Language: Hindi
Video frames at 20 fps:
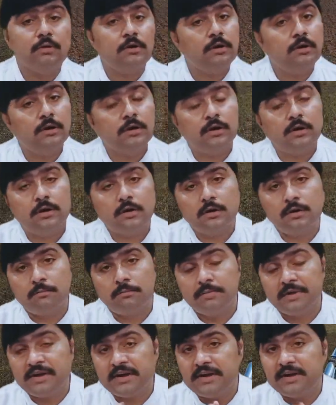
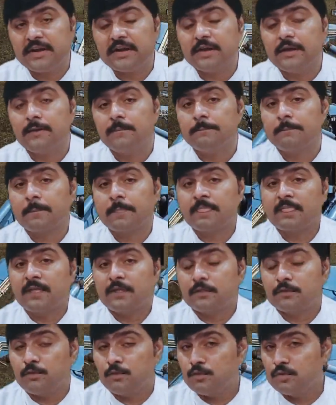ब्रीडर हैं
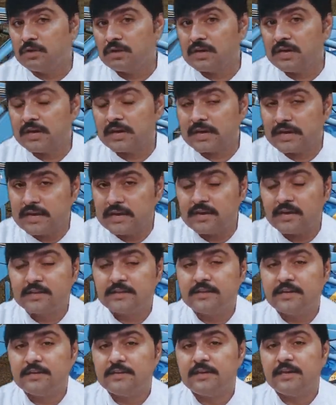तो उनका कहना
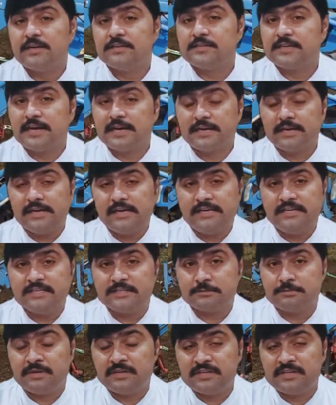यही है टैग लाइन इसमें